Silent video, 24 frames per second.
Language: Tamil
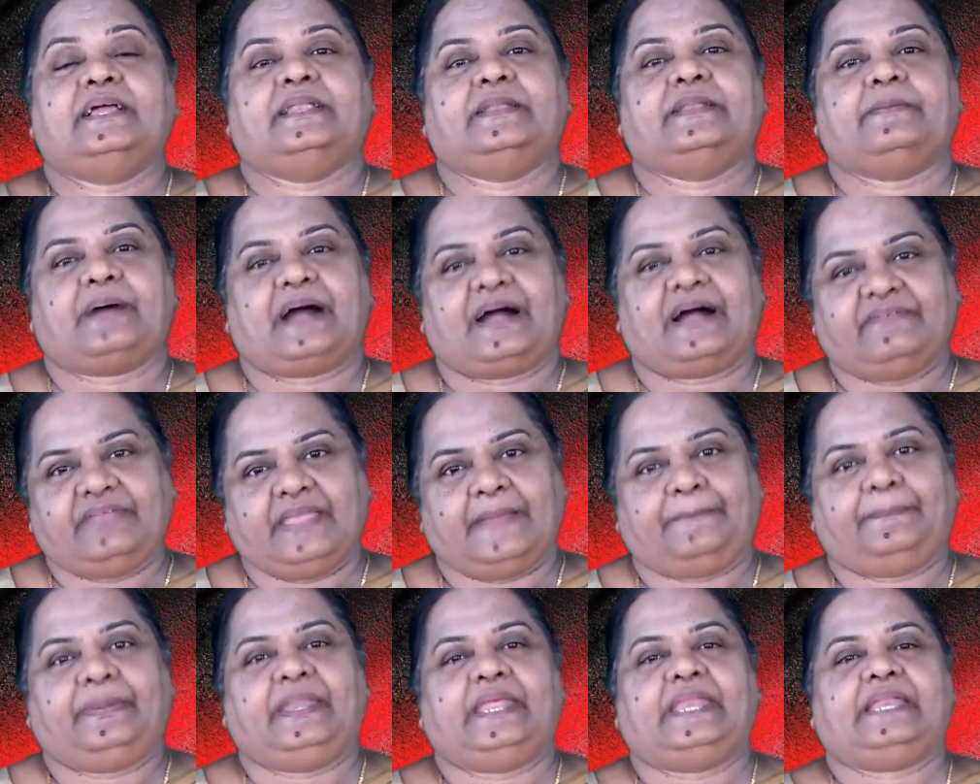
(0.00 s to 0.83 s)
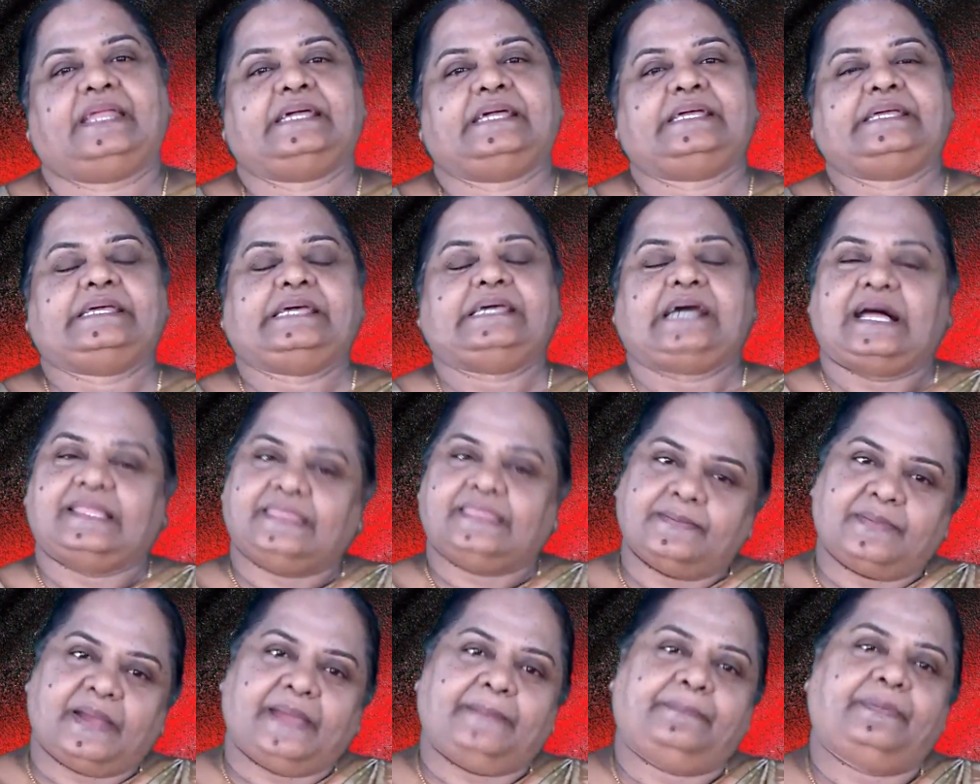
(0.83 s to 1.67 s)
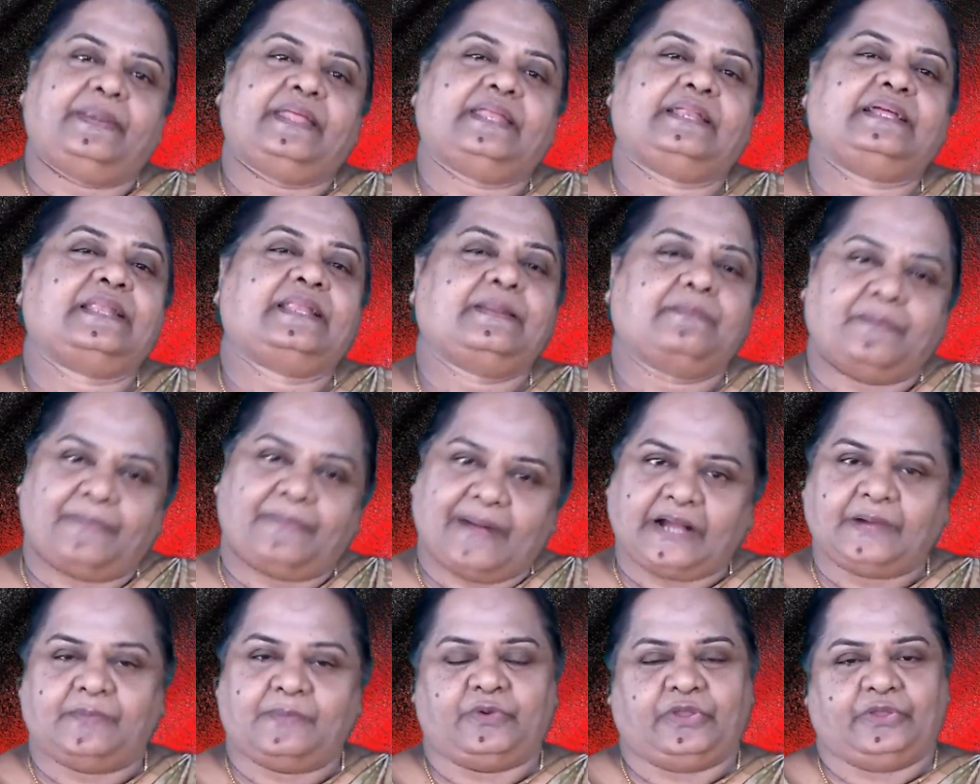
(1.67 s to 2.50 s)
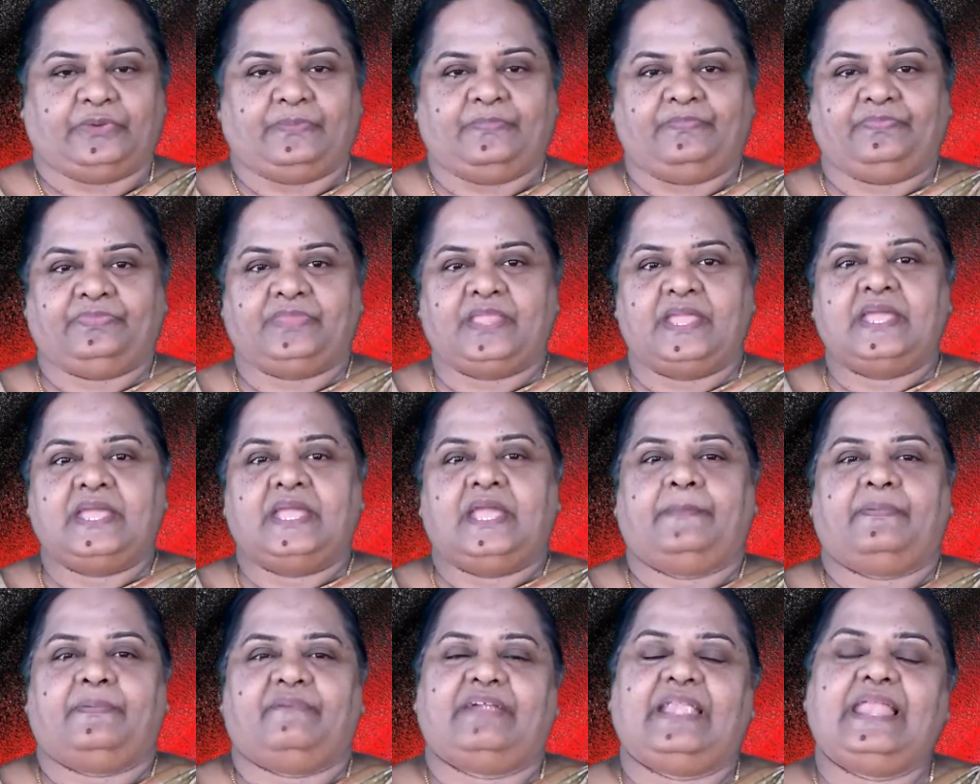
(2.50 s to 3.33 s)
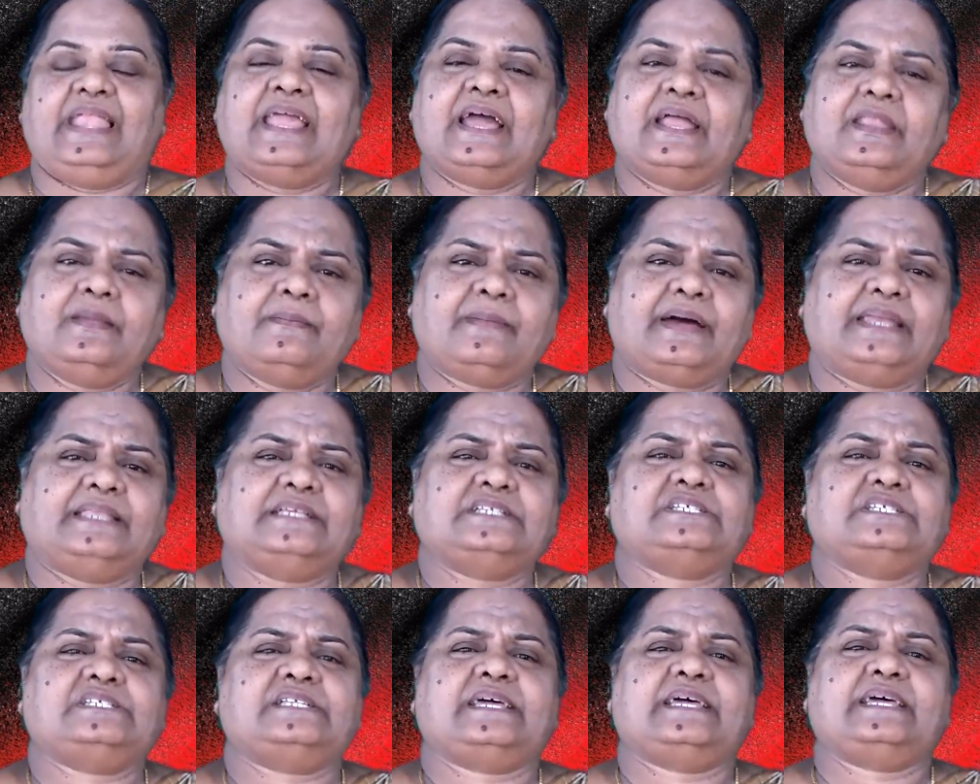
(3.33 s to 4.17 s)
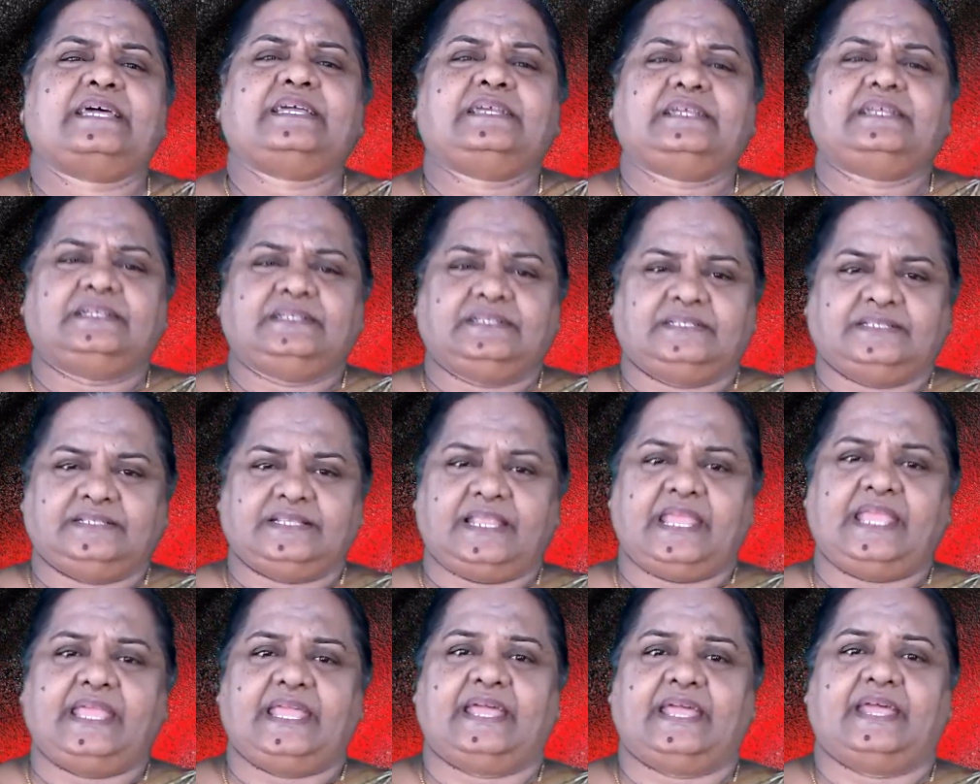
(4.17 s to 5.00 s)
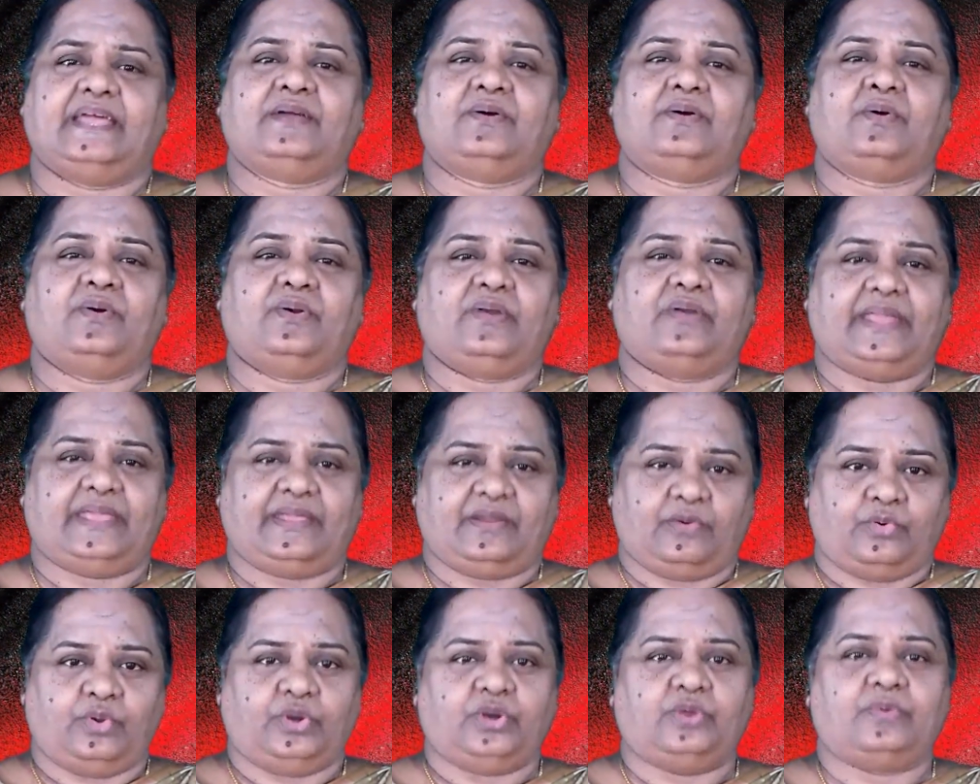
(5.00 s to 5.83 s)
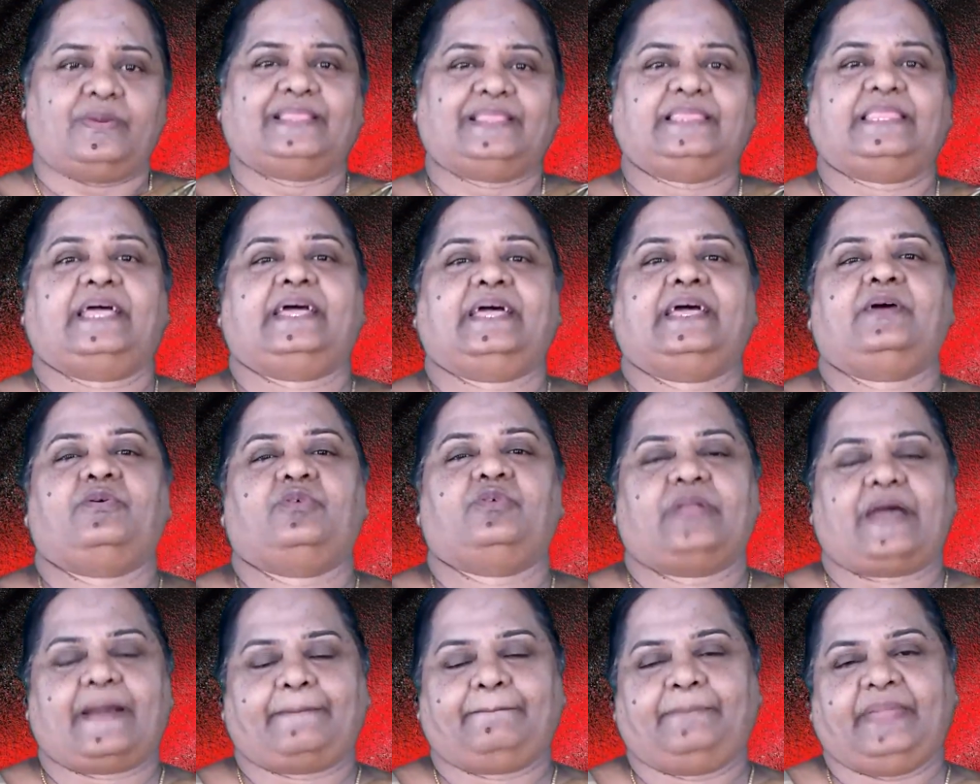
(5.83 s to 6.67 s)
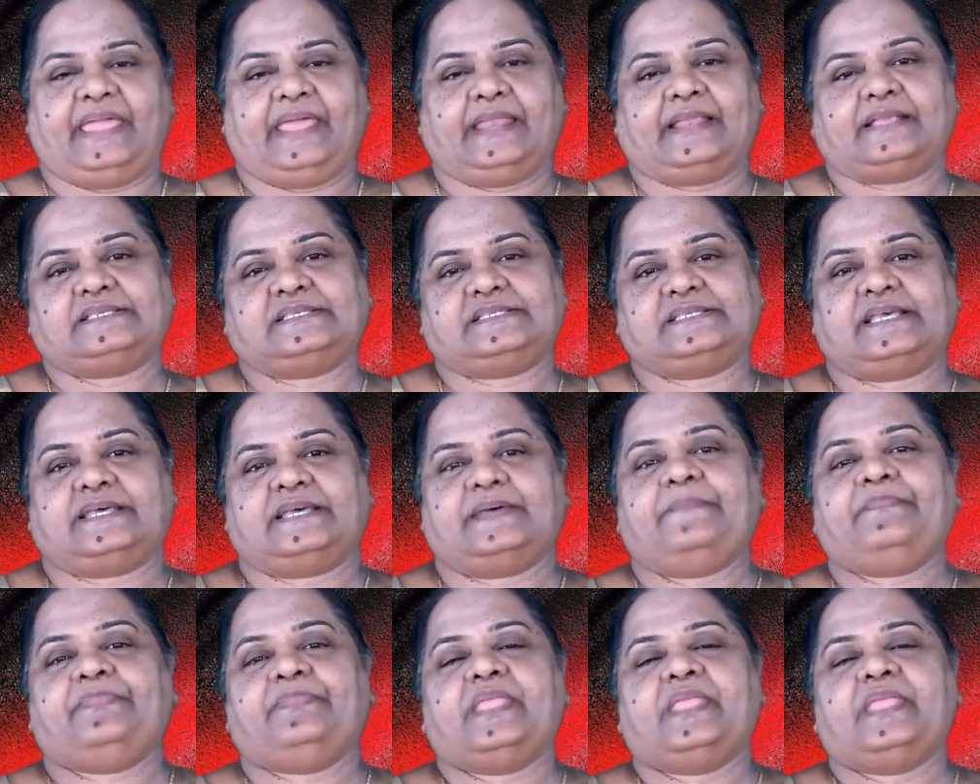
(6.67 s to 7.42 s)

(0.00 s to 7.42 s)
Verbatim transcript: நம்ம ஆவி எப்படி இருக்குது ஆத்மா எப்படி இருக்குன்னு நம்ம பார்க்க முடியும் இப்போ வெளியான மனுஷனை நீங்கள் உங்களுடைய உருவத்தை உங்களோட அப்பியரன்ஸை